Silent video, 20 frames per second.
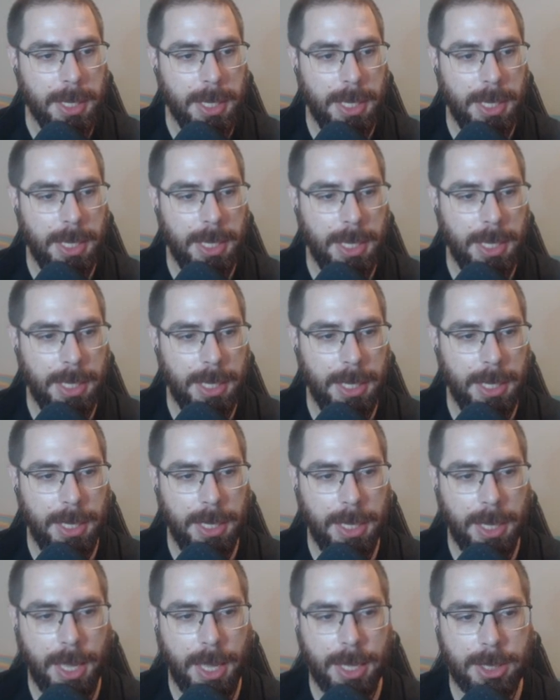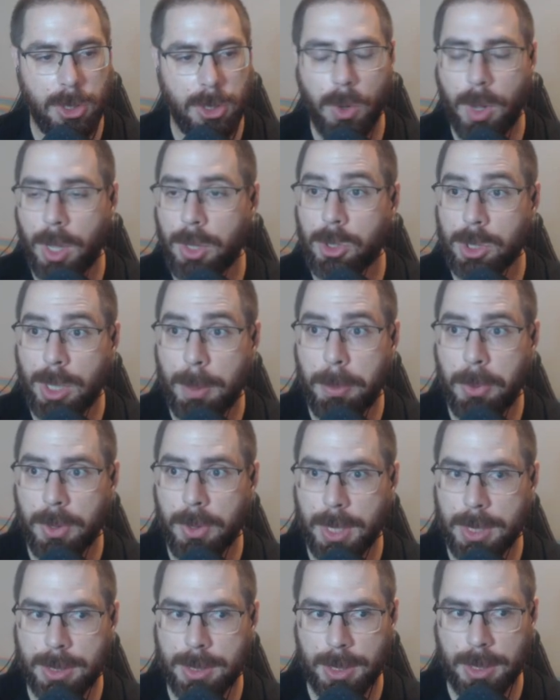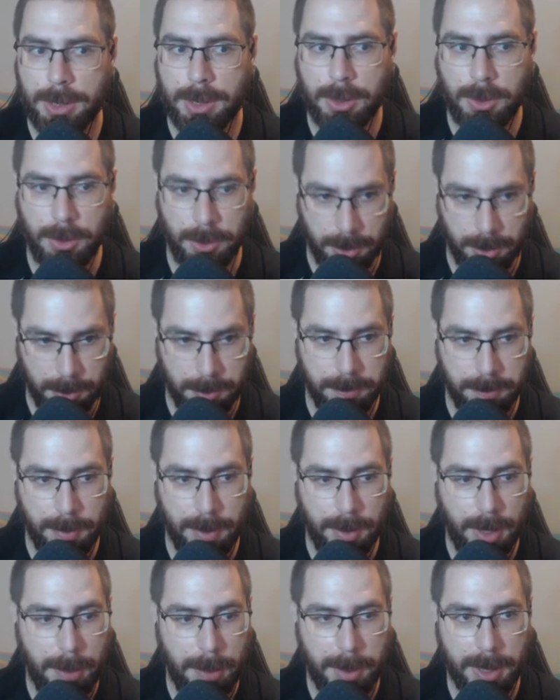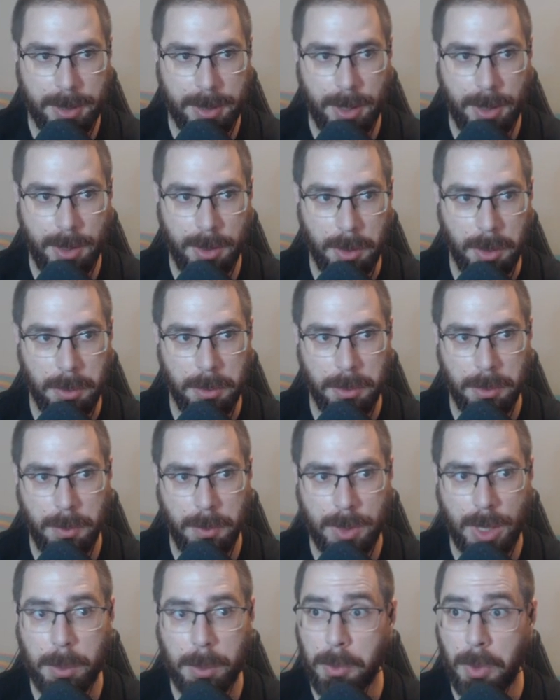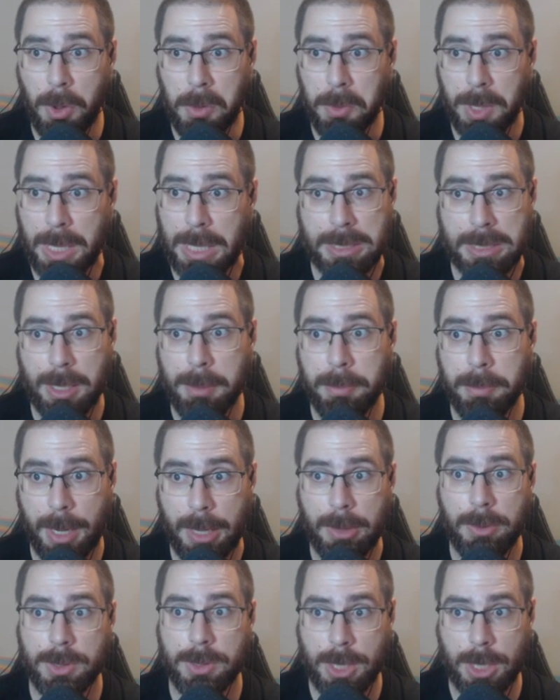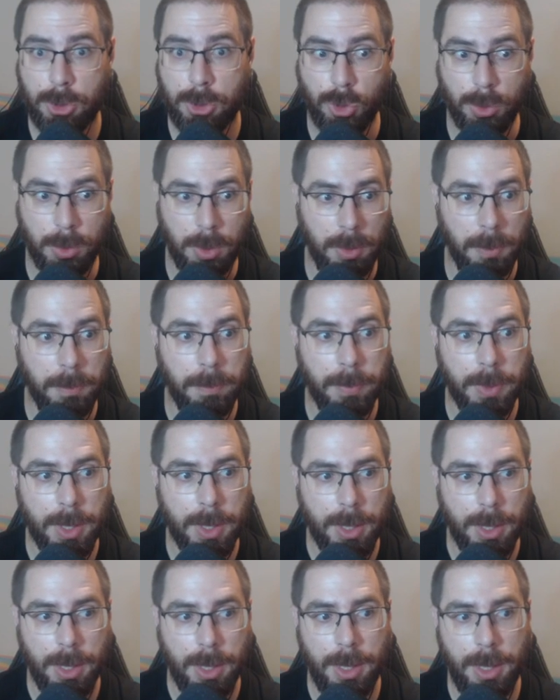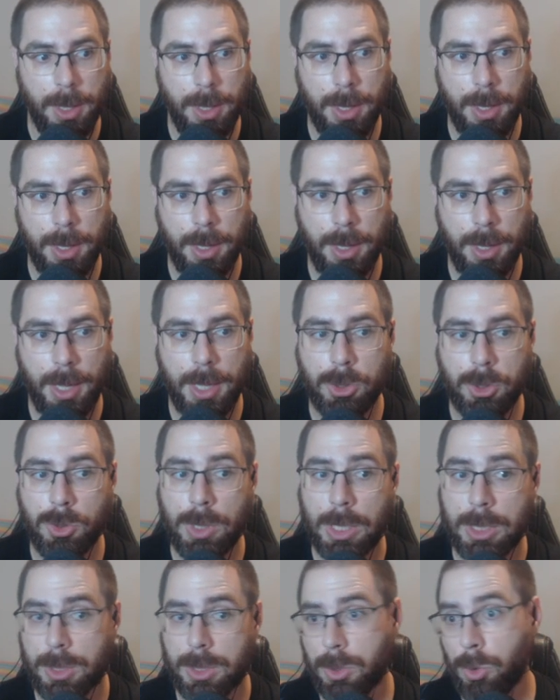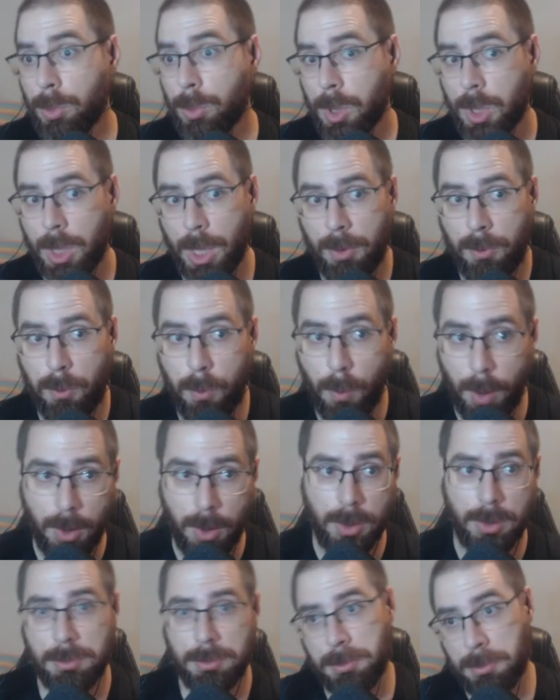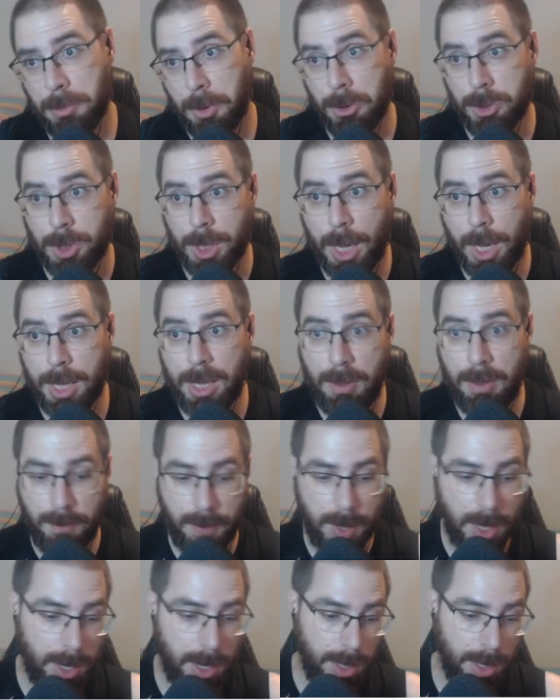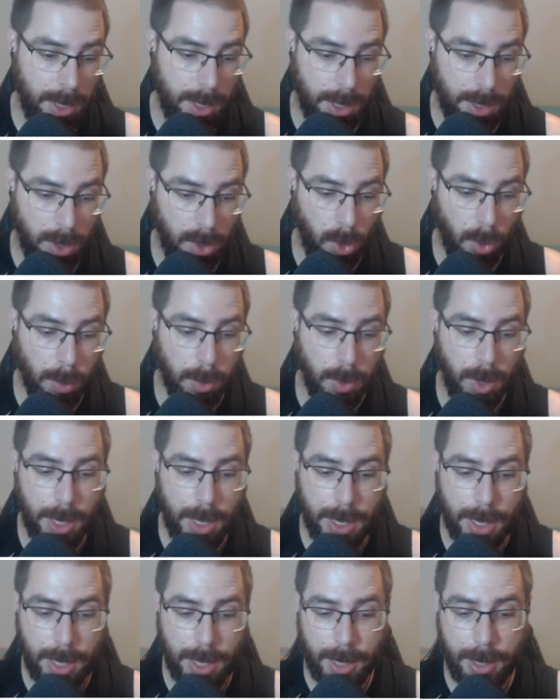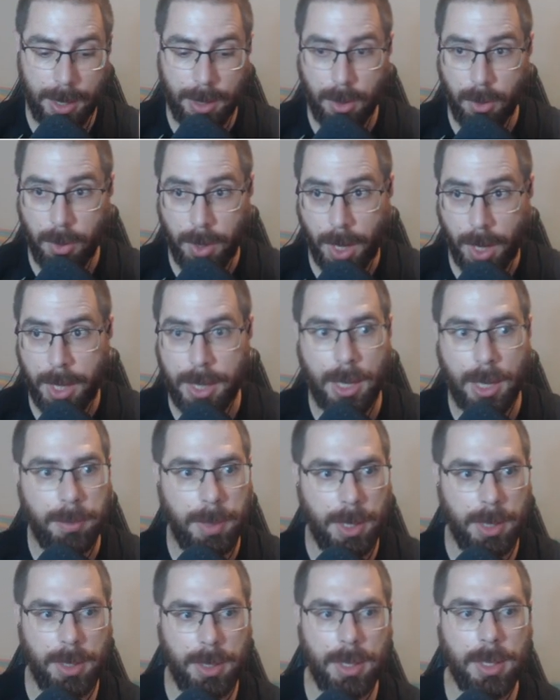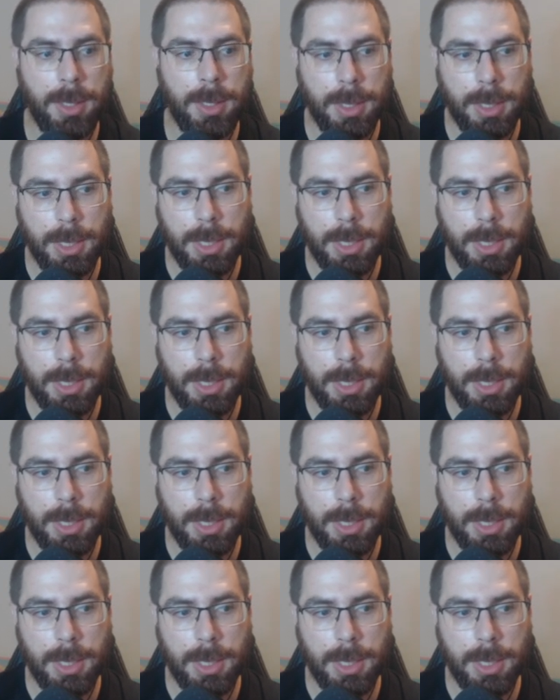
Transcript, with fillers: ¿Y qué es lo que nos aporta este señor? Aparte de una muy buena skin para nuestra summon. Eh, es una summon de fuego, cosa que difiere de cómo era él originalmente.